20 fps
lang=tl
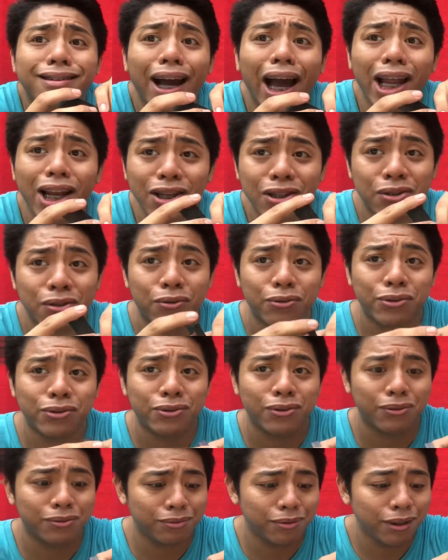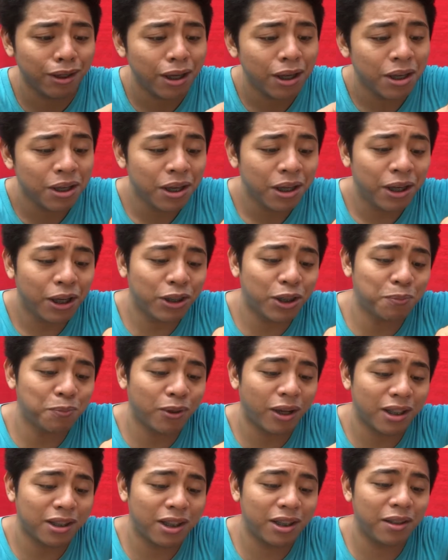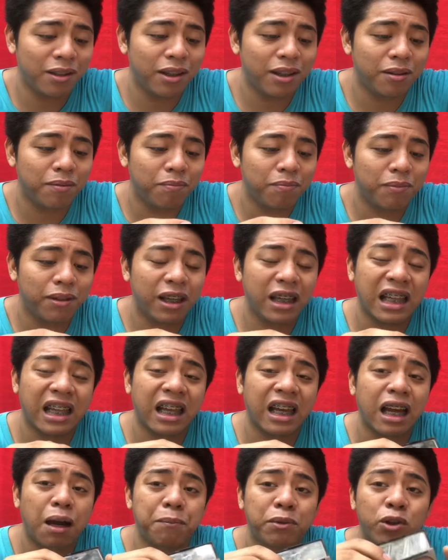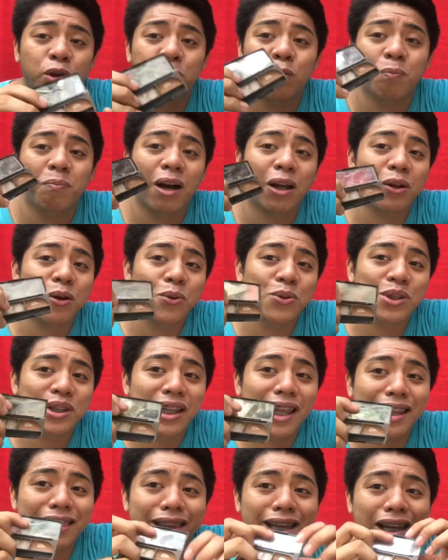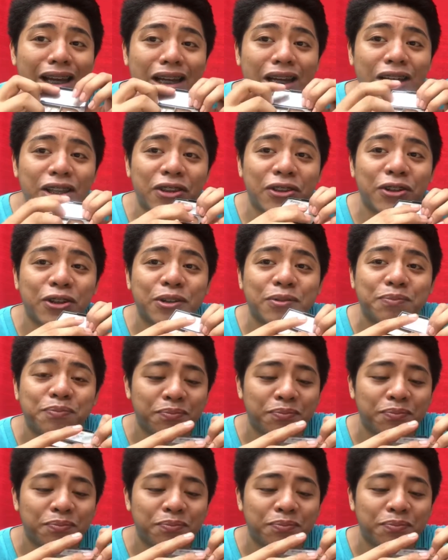Kylie Soso. Ito po kasi ginagamit ko po pang nose line talaga ito.